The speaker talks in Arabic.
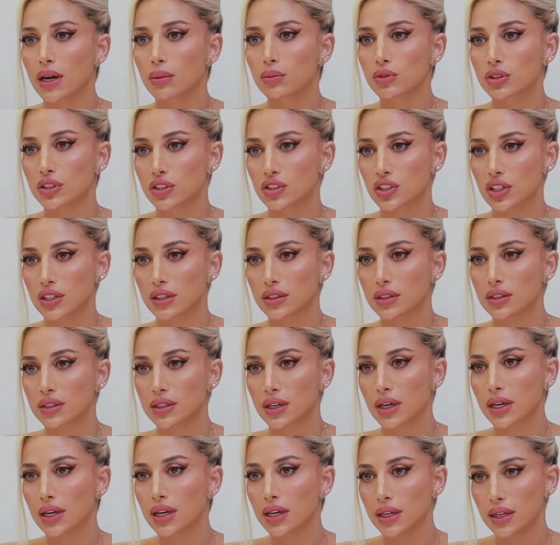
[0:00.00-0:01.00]
بيئه
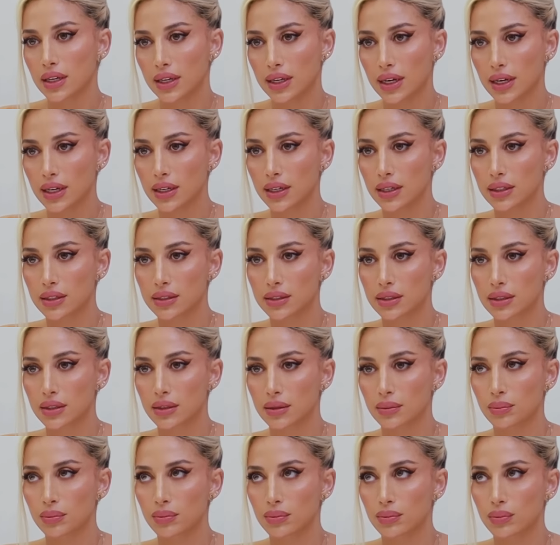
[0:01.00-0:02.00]
متشدده يعني
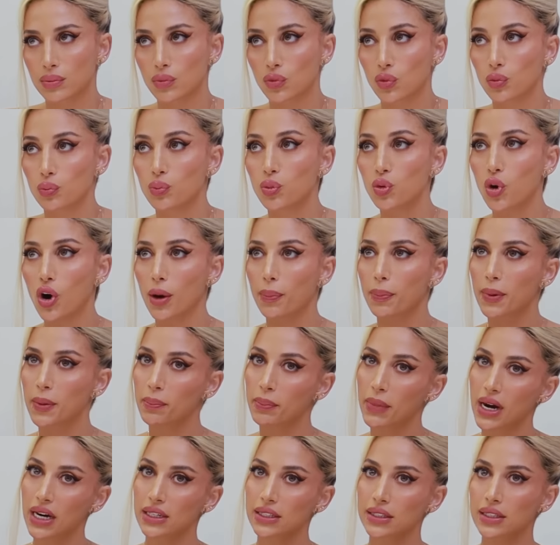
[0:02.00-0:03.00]
كانت مو
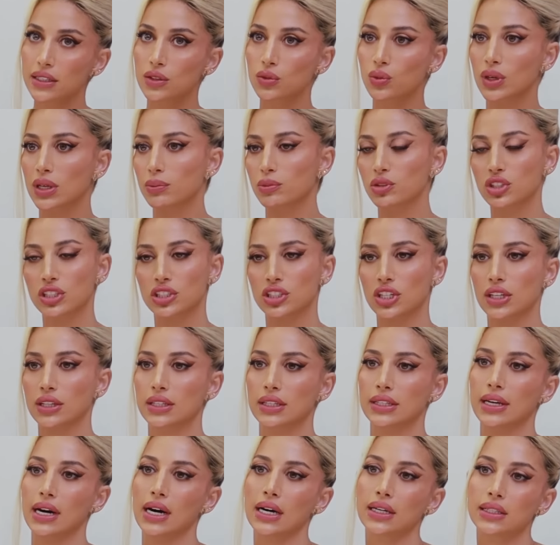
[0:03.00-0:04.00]
open minded ولا
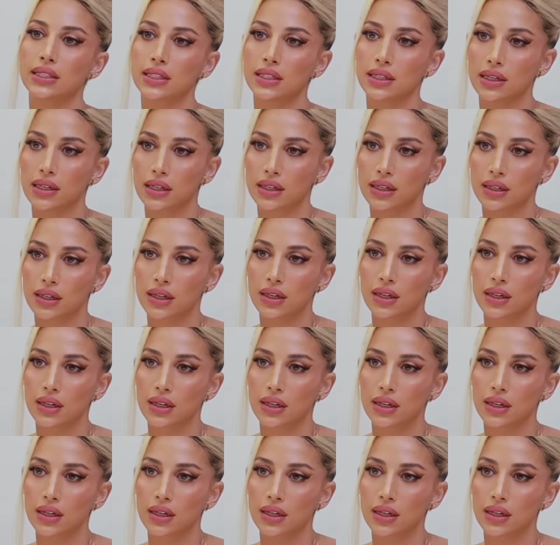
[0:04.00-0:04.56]
متشدده عاديه